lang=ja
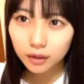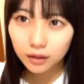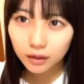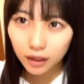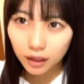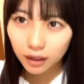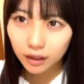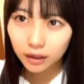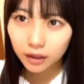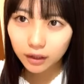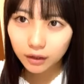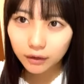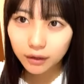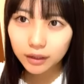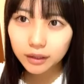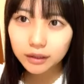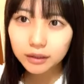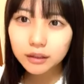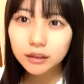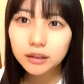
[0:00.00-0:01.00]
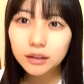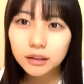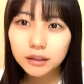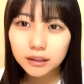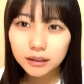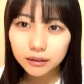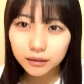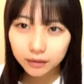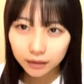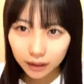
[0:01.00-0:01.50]
ね昼はきついで
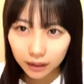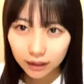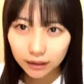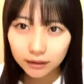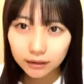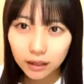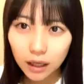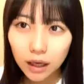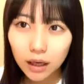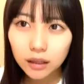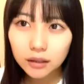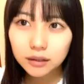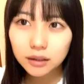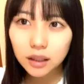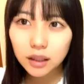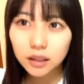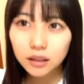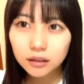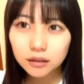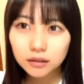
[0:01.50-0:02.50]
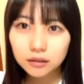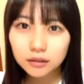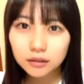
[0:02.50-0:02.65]
すよねじゃあ朝